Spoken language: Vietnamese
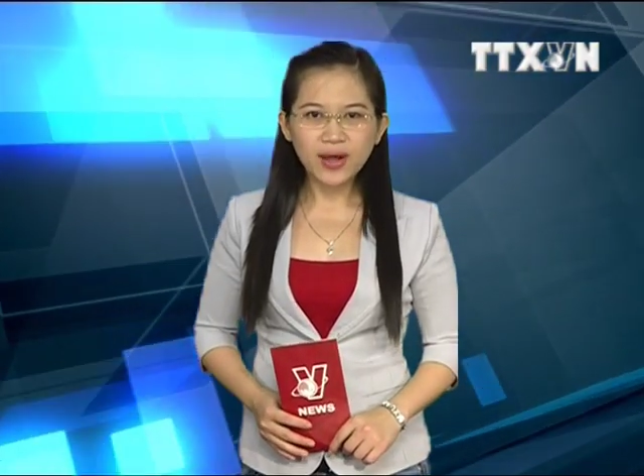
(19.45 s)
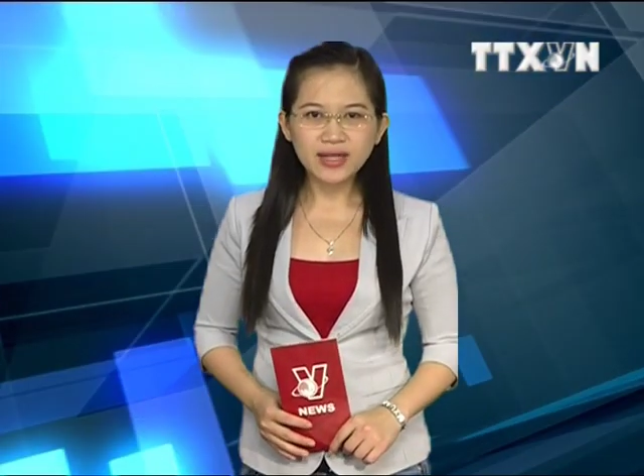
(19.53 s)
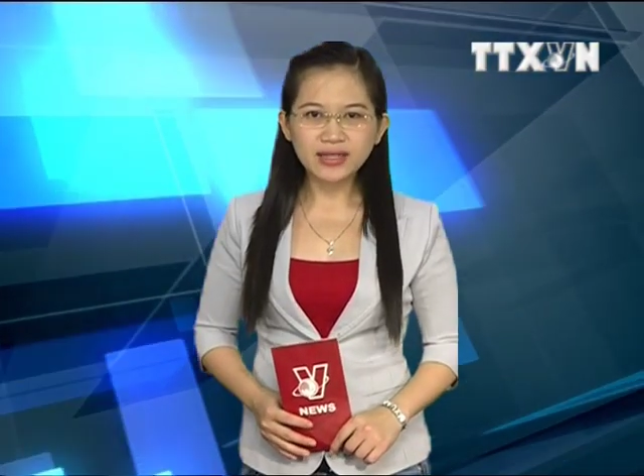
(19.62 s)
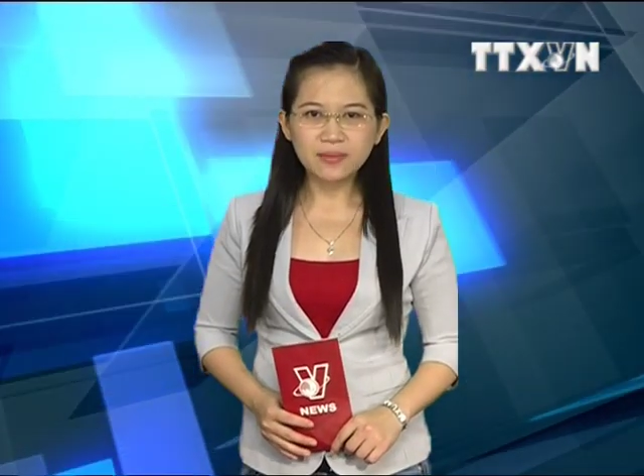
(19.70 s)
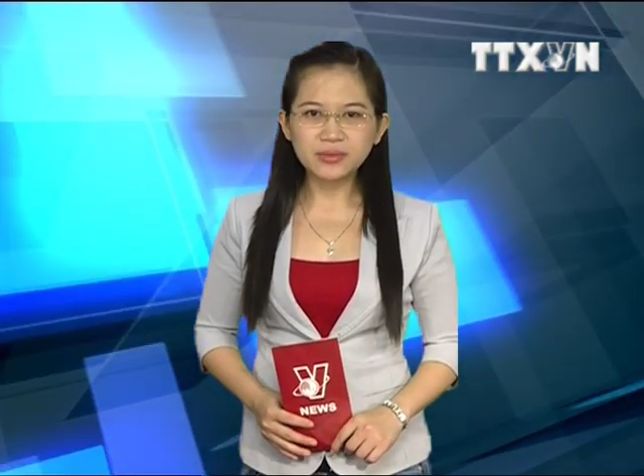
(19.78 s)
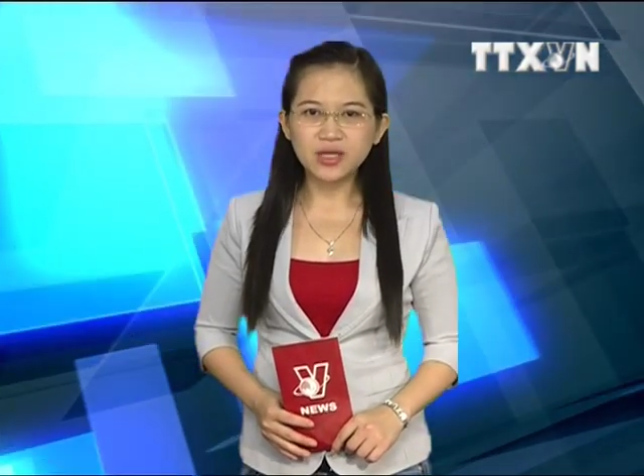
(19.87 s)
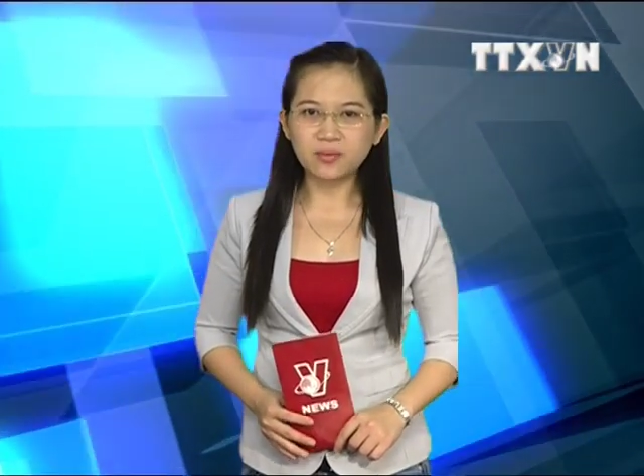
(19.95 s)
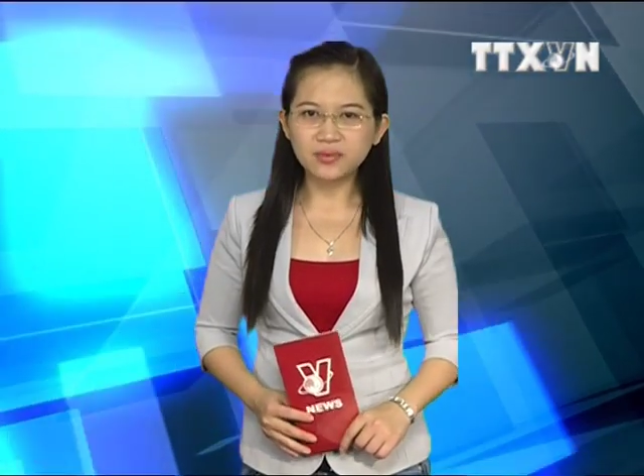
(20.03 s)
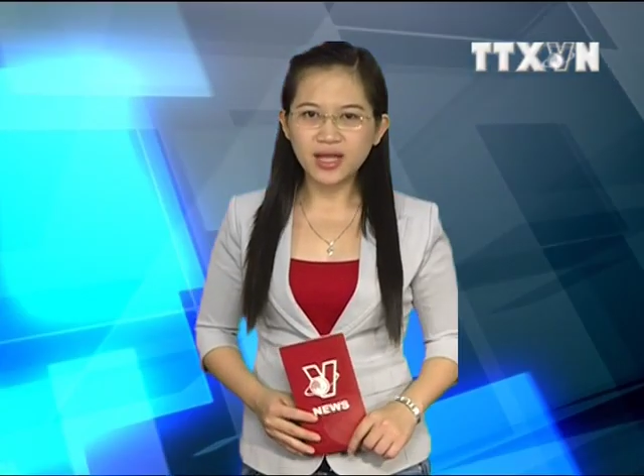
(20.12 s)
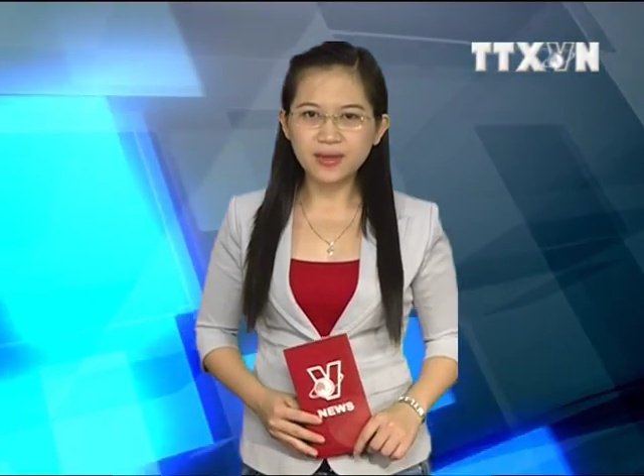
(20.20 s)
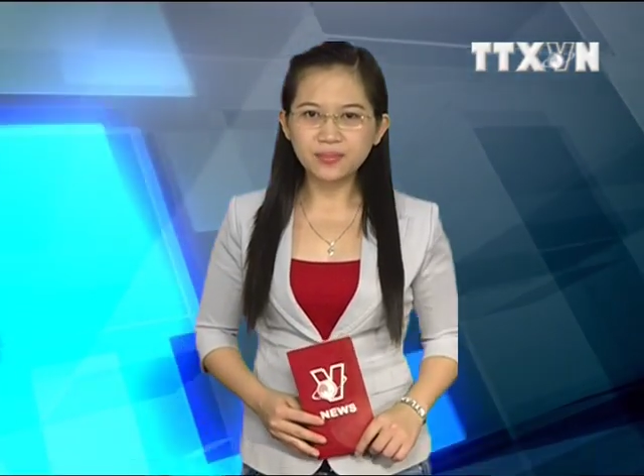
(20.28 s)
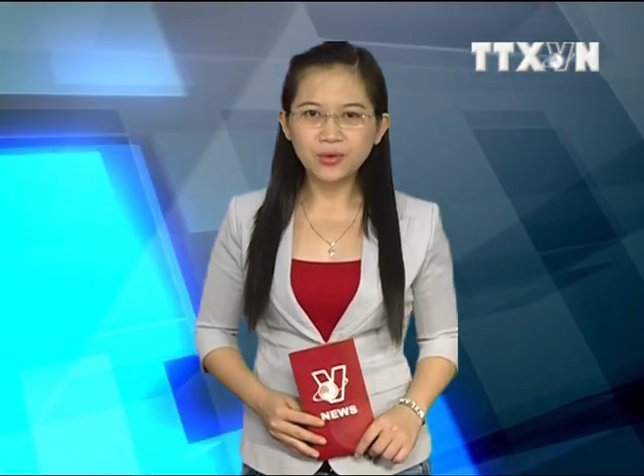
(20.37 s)
quan tâm
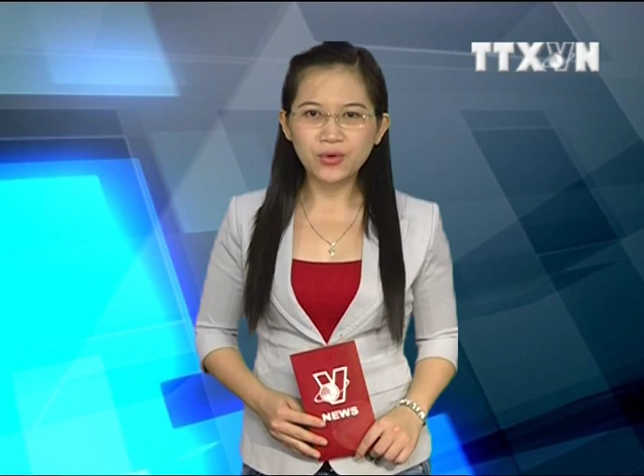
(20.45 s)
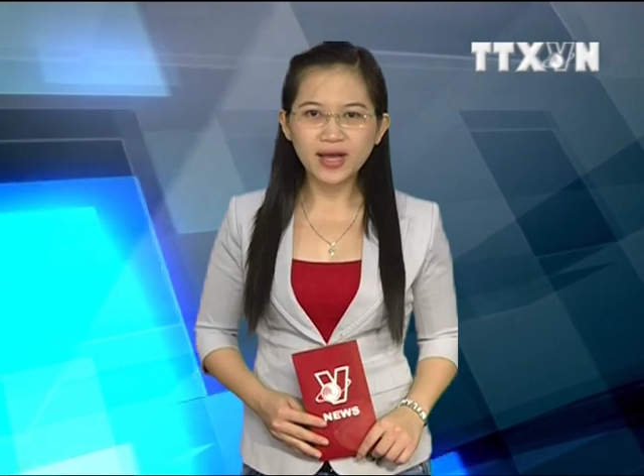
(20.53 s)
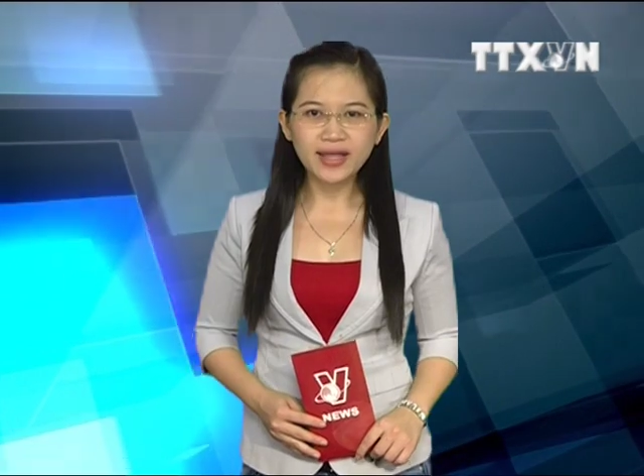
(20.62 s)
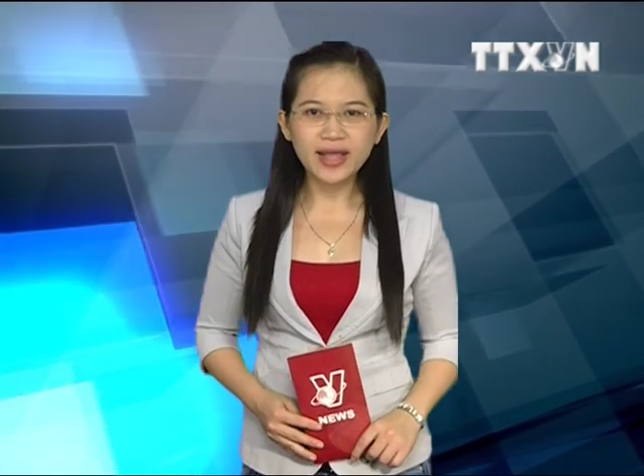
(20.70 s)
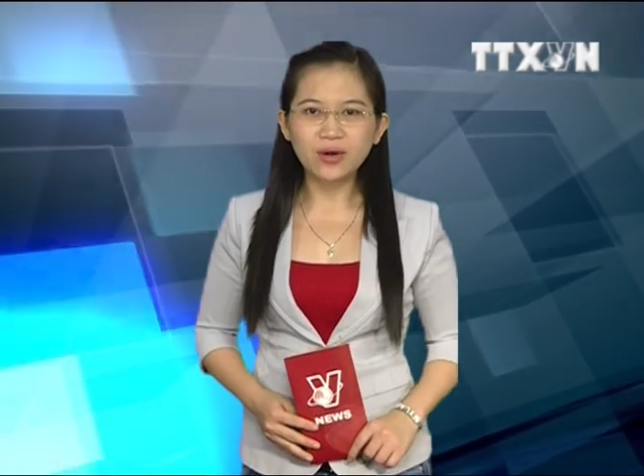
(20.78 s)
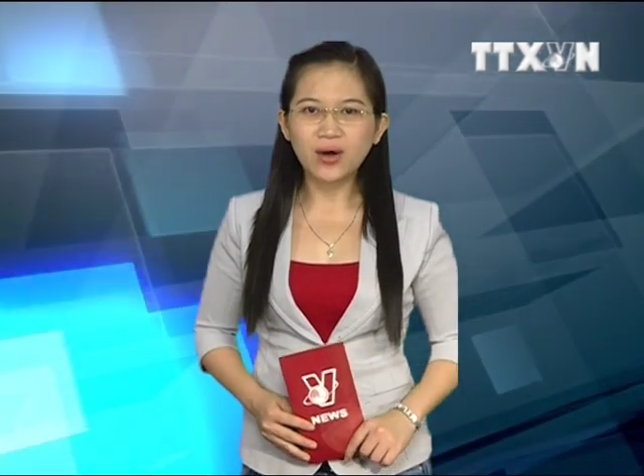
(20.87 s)
trọng điểm của các nhà